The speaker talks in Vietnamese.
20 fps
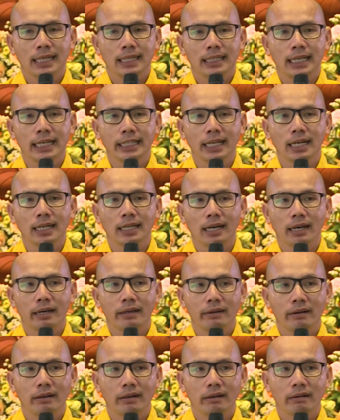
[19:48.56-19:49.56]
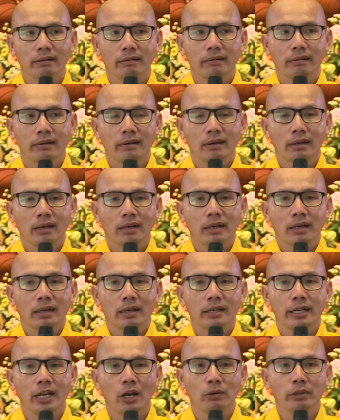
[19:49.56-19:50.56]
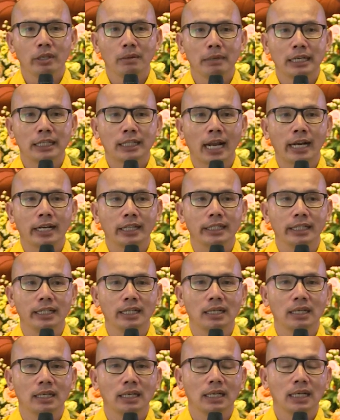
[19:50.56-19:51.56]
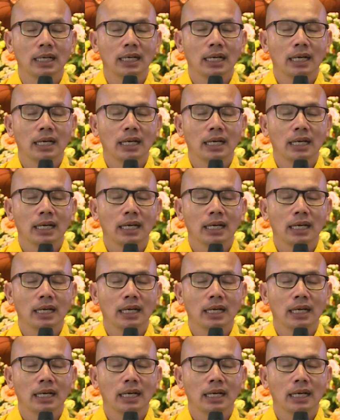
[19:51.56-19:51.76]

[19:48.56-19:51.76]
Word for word: Thế nhưng á, nếu như mình thần tượng